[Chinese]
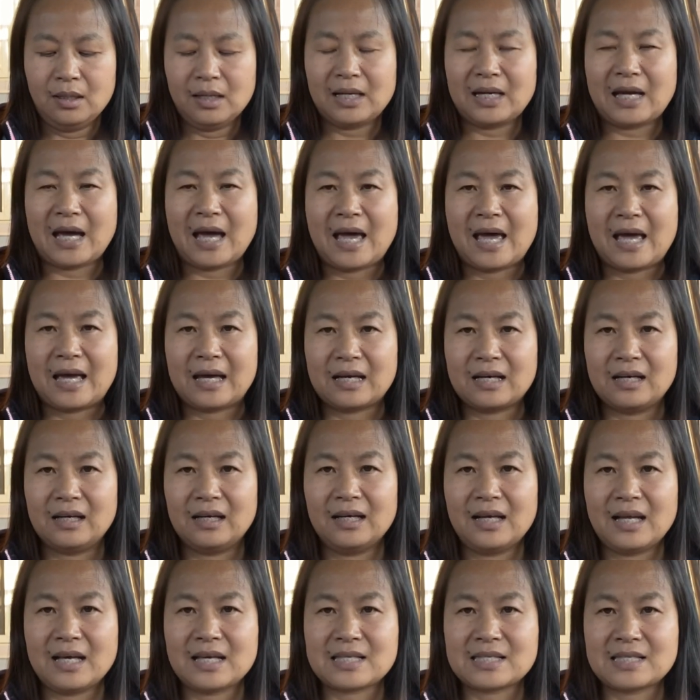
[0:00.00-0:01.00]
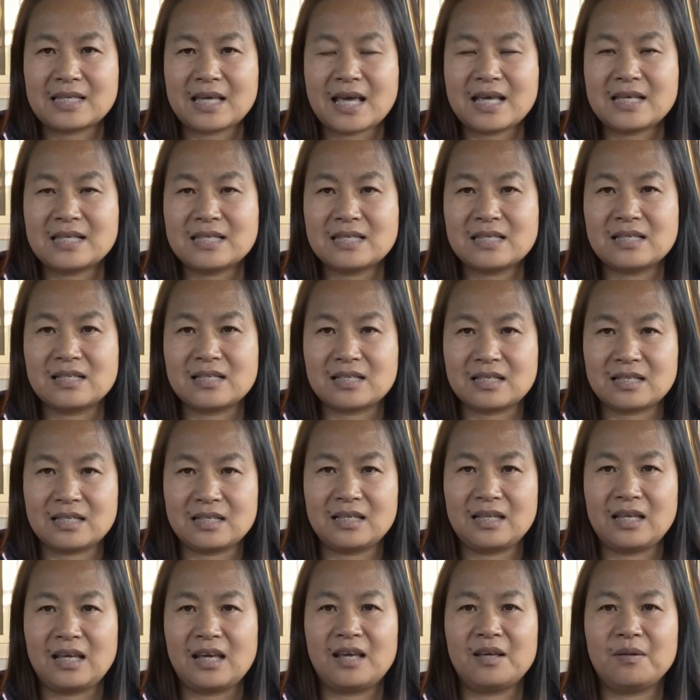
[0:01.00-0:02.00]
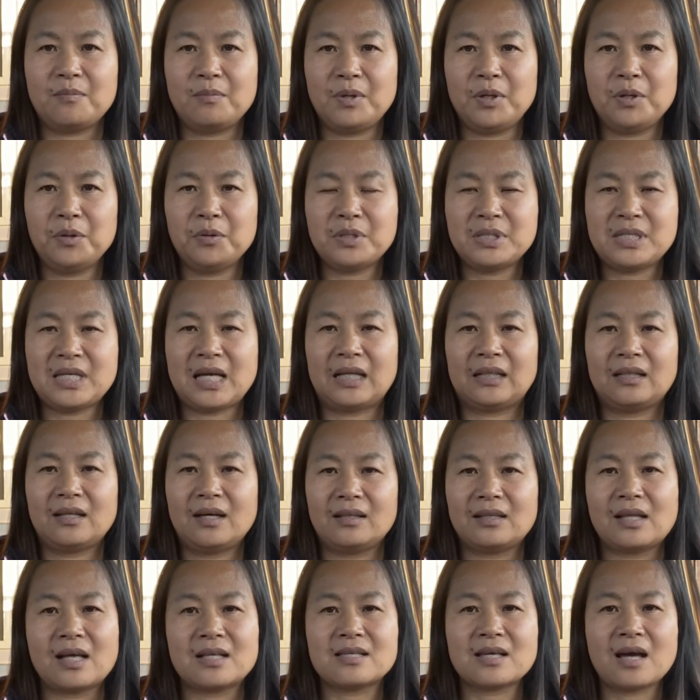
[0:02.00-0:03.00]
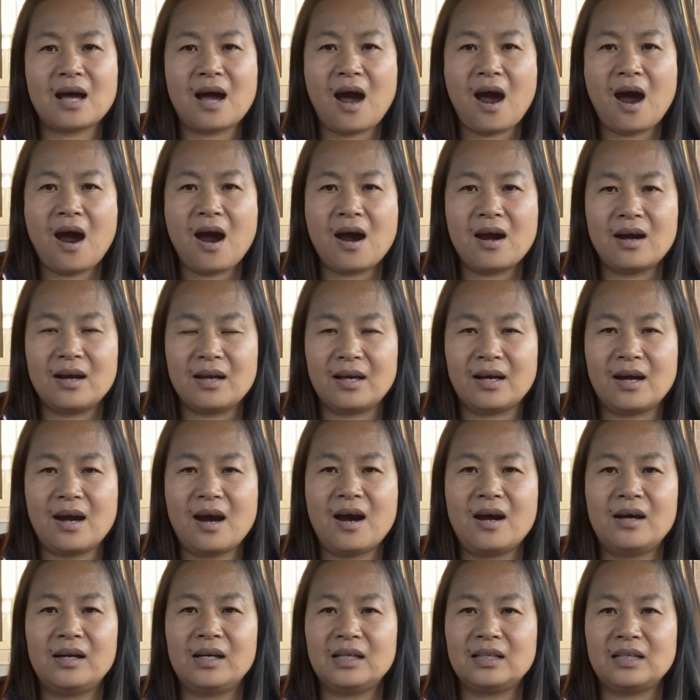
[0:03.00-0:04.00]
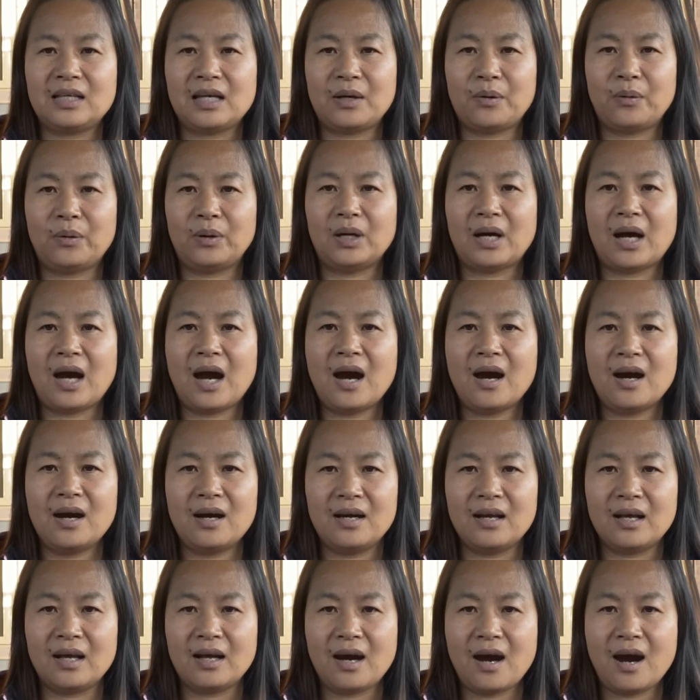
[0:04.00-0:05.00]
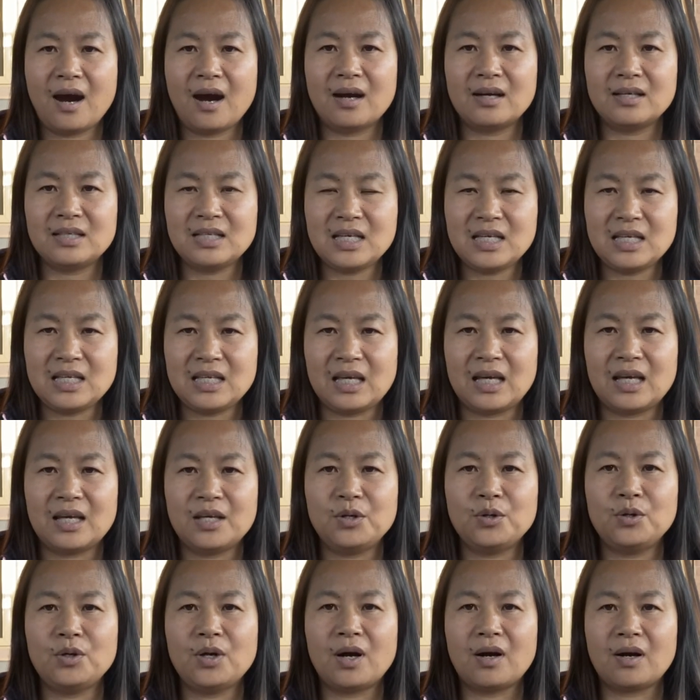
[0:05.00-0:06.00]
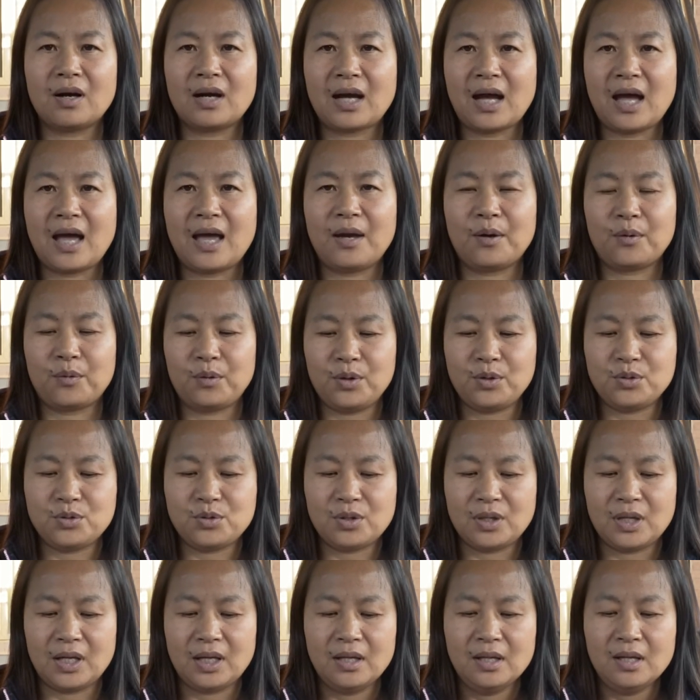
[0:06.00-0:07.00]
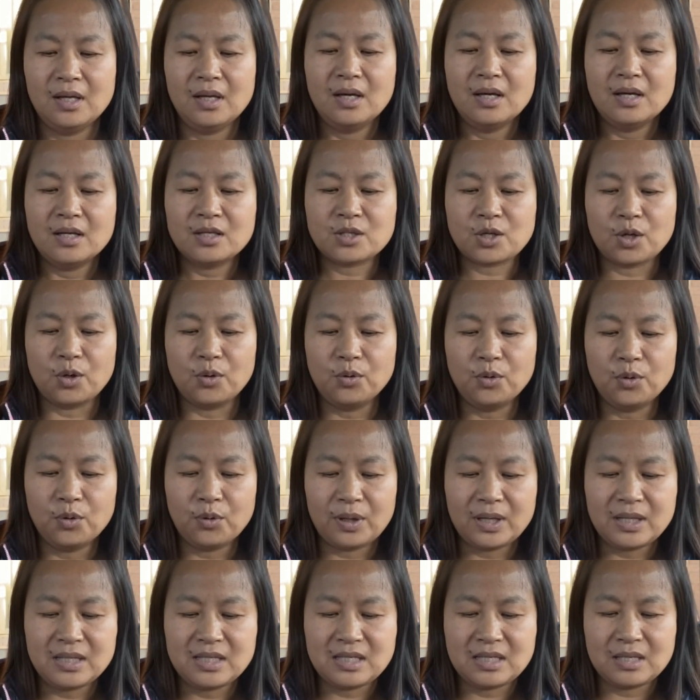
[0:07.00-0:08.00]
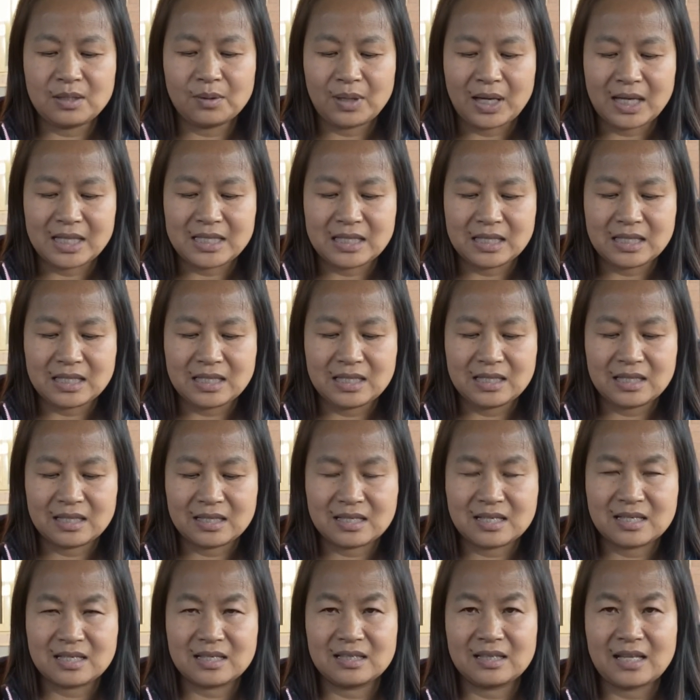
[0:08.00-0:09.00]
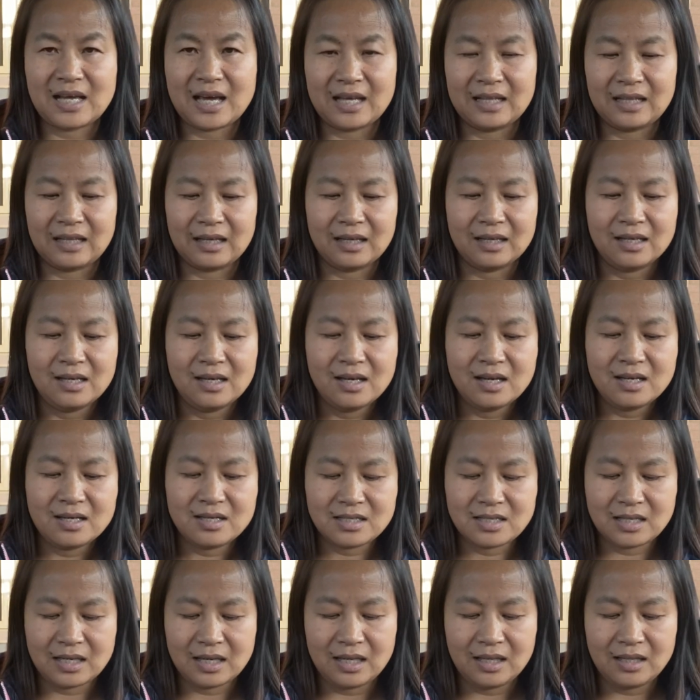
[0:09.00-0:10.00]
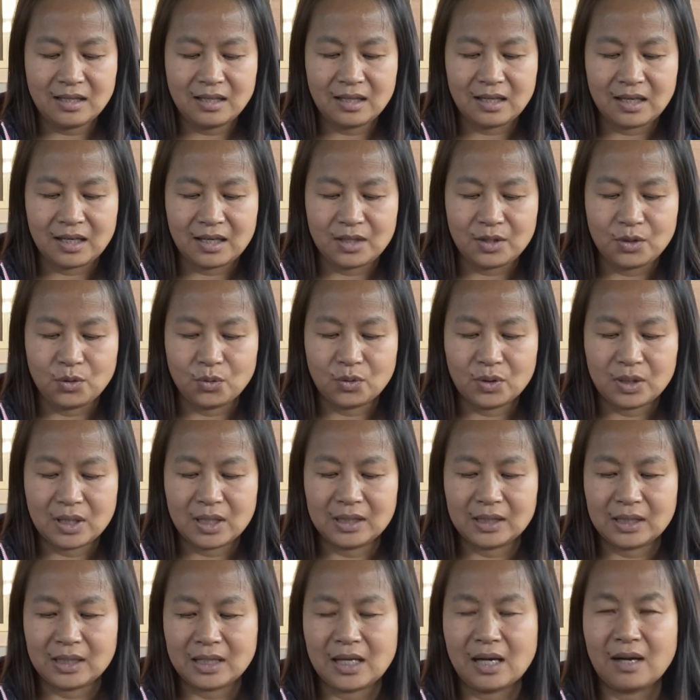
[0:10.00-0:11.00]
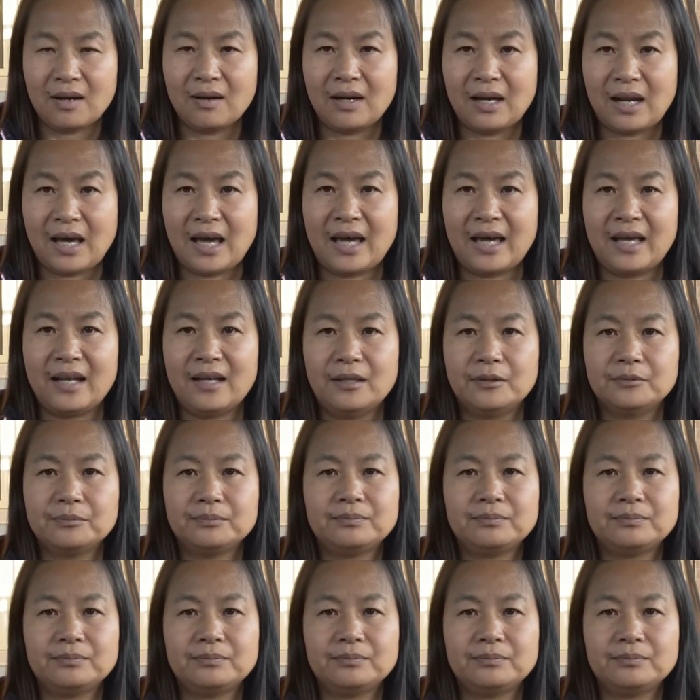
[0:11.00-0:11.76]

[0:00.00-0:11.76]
改革了三四十年，没有想到呢，在二零二零年或者二零二一年又要改回去了，重回计划经济的时代呢，真的有可能要来了。